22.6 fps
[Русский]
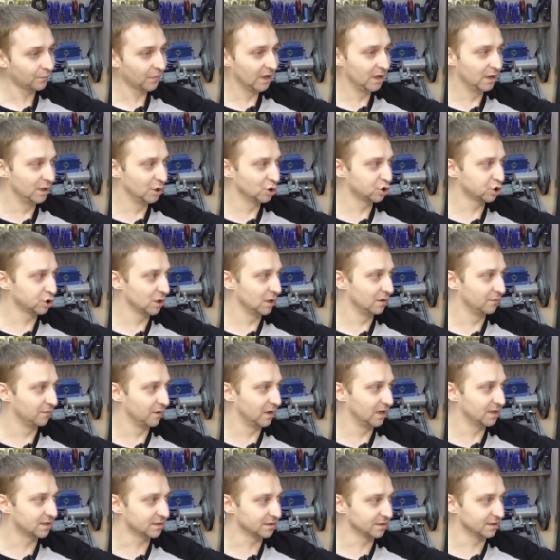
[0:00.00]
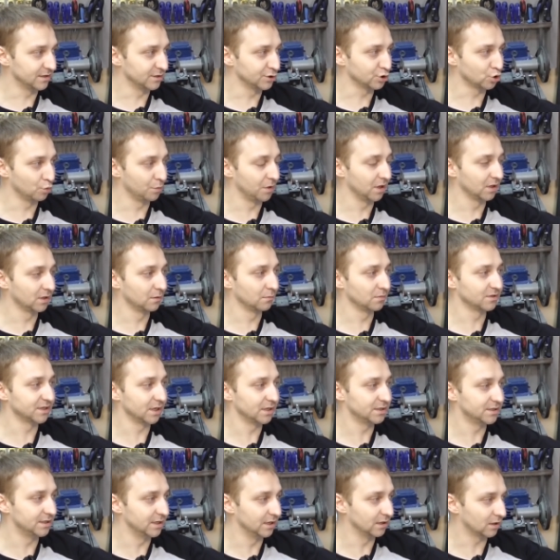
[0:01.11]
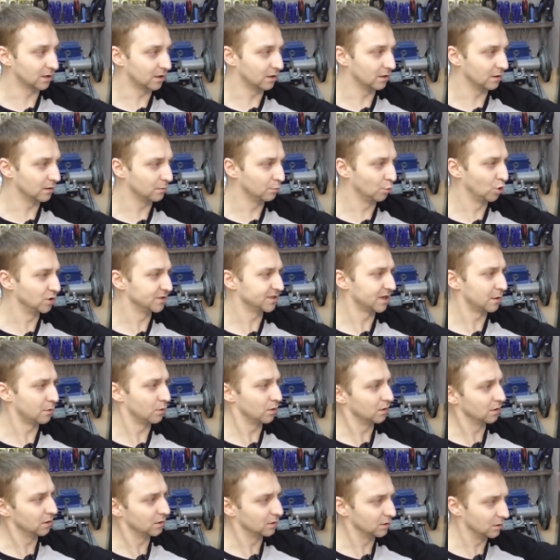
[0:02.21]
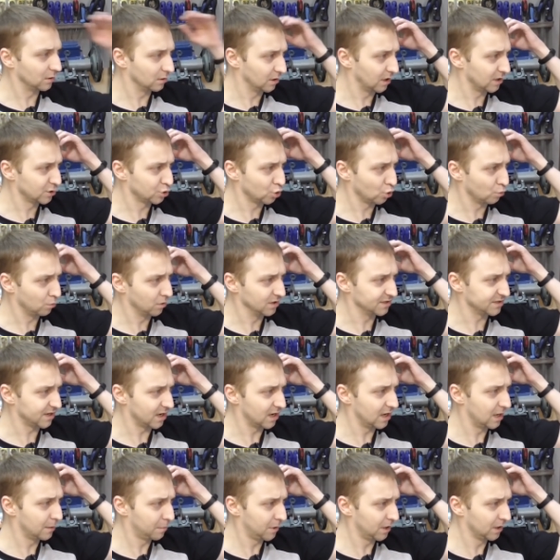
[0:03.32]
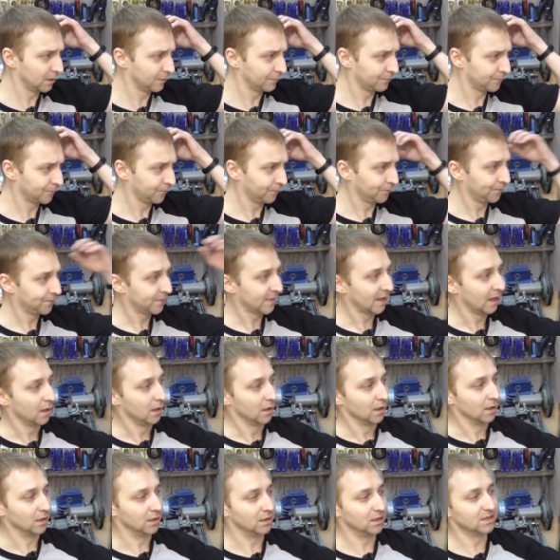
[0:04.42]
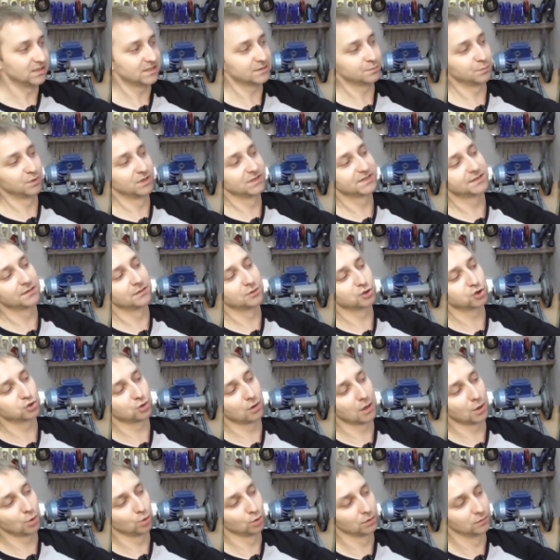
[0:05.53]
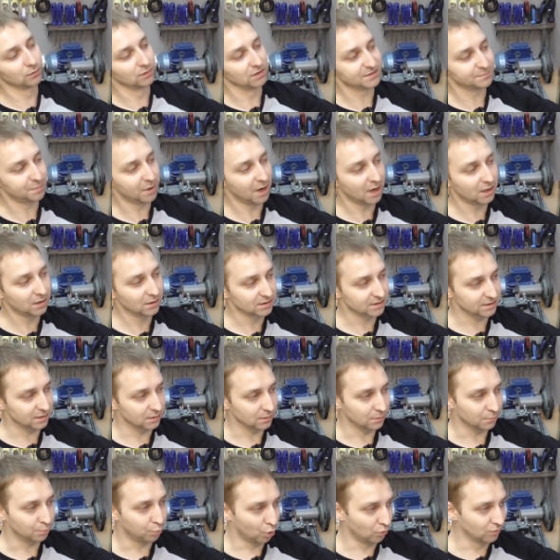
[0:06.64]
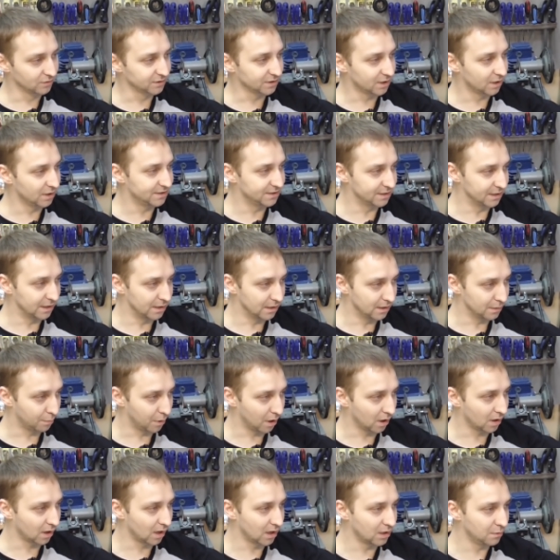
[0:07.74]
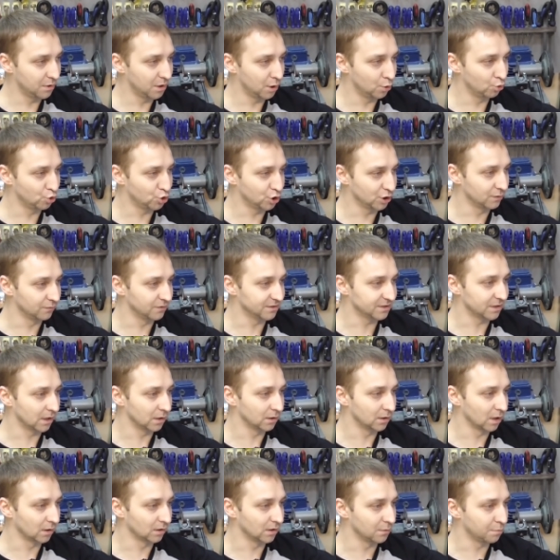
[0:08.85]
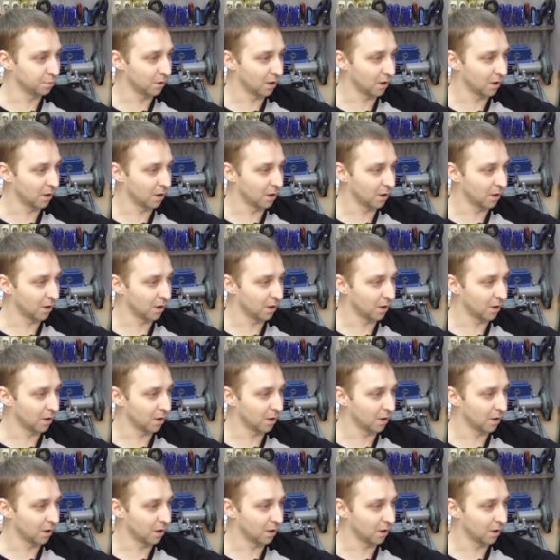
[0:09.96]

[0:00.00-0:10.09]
и решили влезть с инструментом к соседке. Мой за, э, глазок был залеплен. Есть мысли, что орудовали с пятницы по воскресенье, по крайней мере, учитывая стандартные